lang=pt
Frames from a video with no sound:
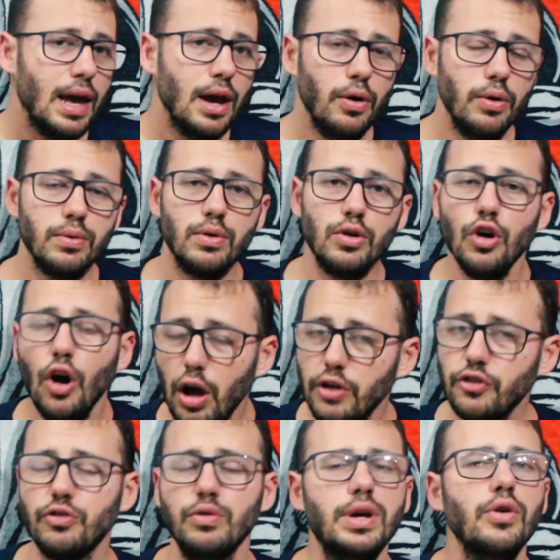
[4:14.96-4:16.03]
Eu,
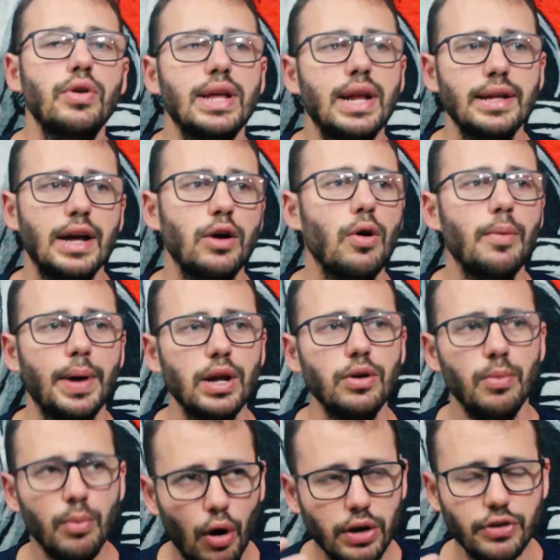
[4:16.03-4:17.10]
lógico que eu queria estar tá comprando
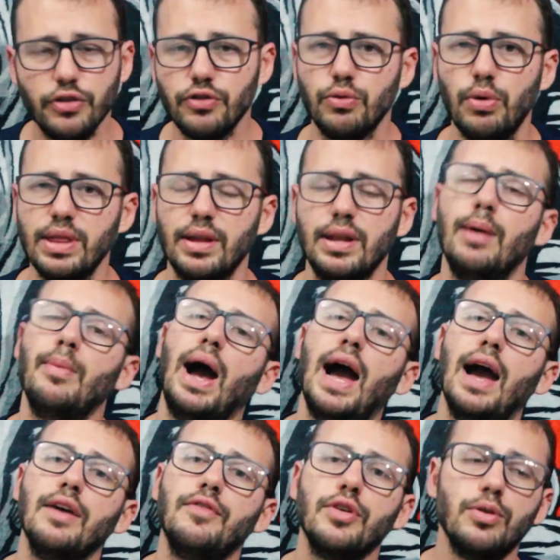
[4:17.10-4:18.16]
um monte de coisa da
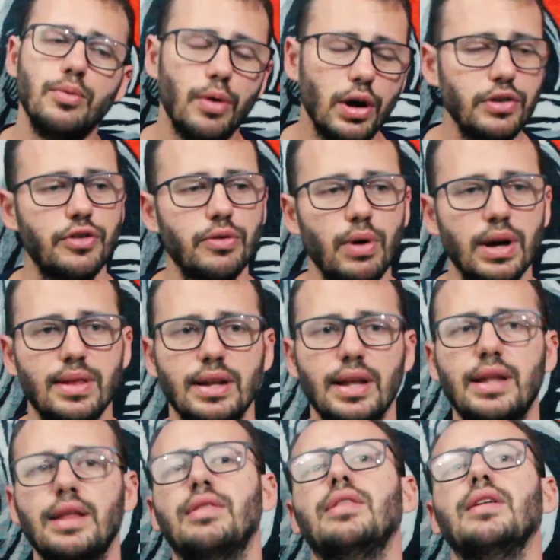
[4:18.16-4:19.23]
Marvel, um monte de coisa
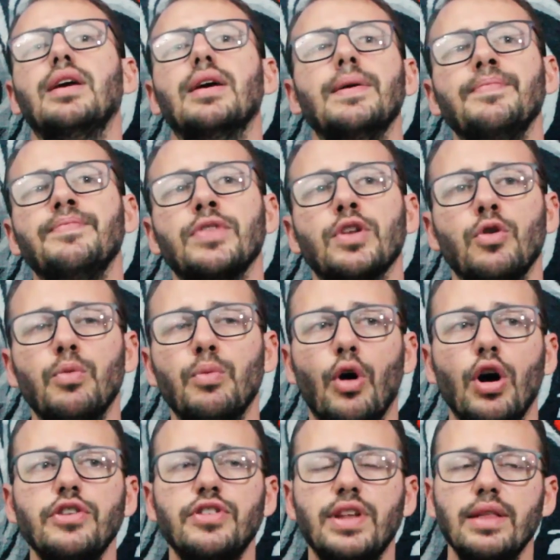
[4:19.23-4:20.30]
da DC, um
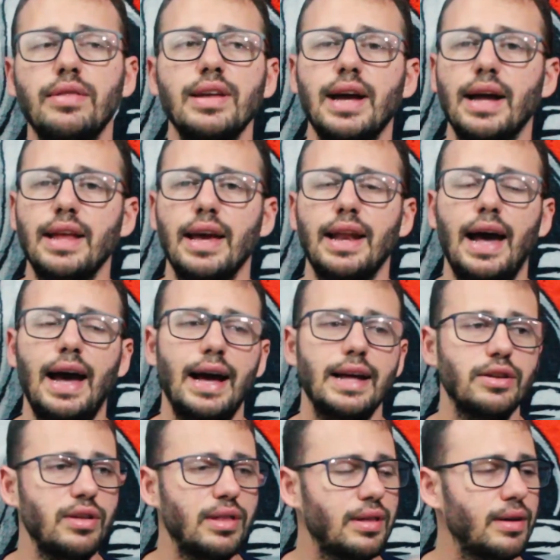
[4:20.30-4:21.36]
monte desses
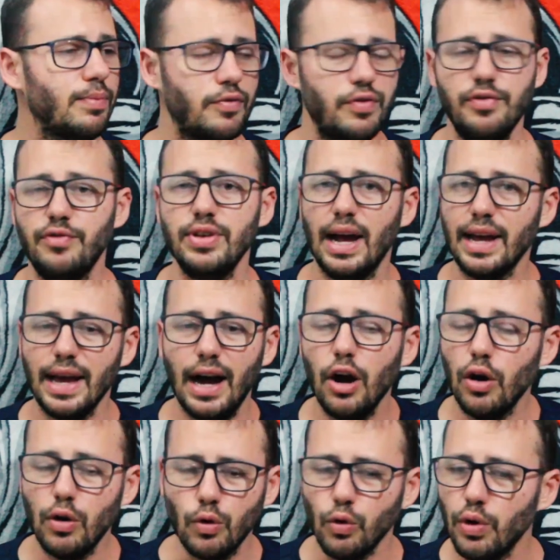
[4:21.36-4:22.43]
encadernados e, e aquela
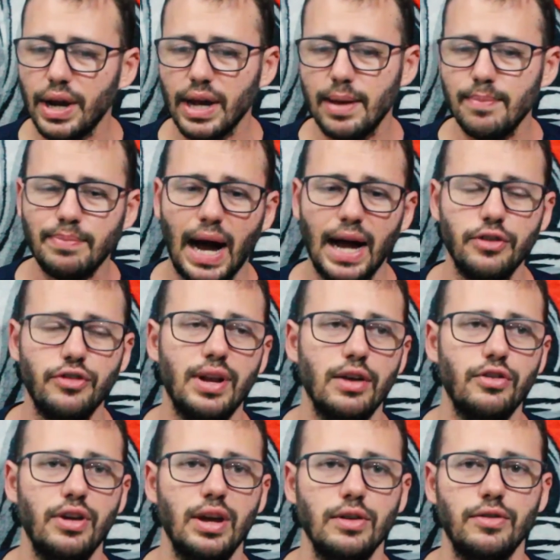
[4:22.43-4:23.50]
loucura que bate na
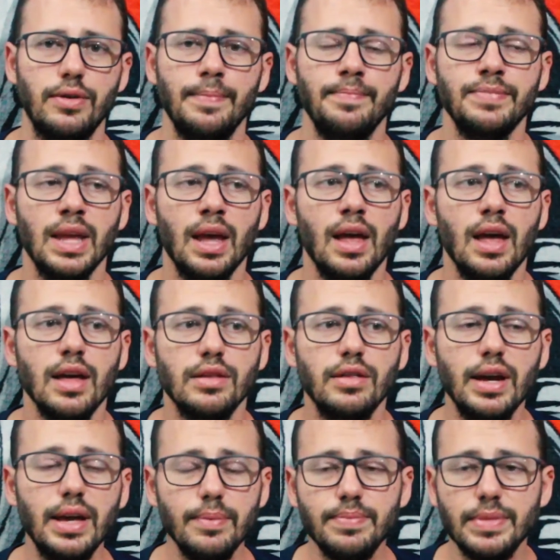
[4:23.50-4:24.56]
gente.
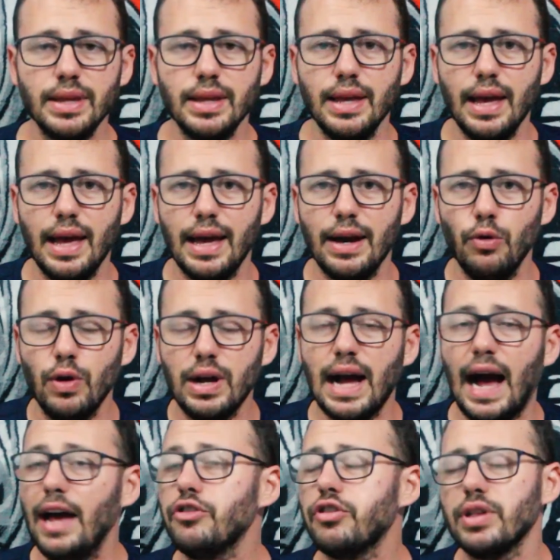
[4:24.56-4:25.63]
Só que o
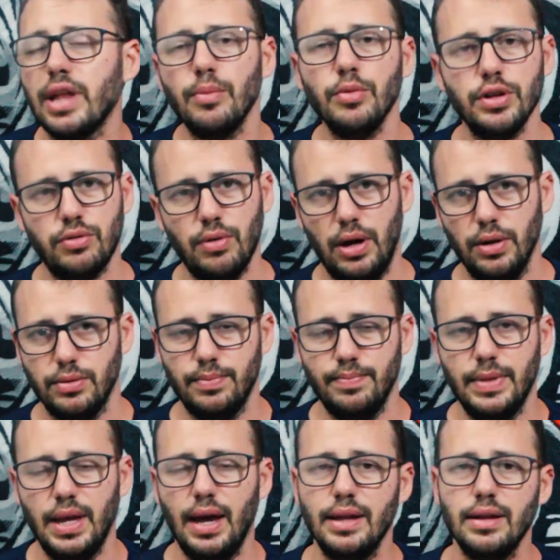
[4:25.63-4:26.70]
gasto está muito alto,
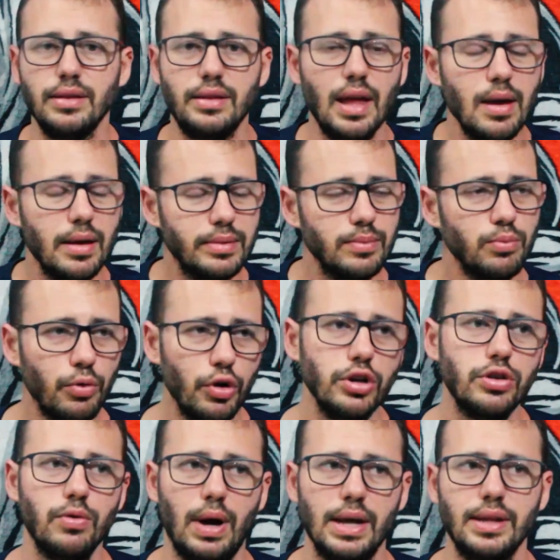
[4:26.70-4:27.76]
né? Tem
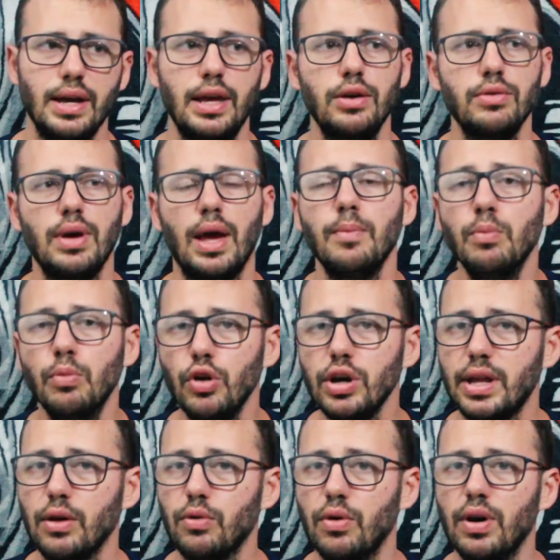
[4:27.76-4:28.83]
muito quadrinho, é
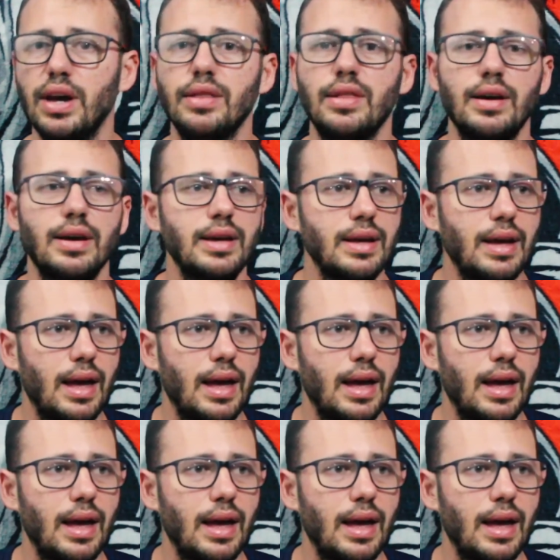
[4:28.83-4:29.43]
muita coisa.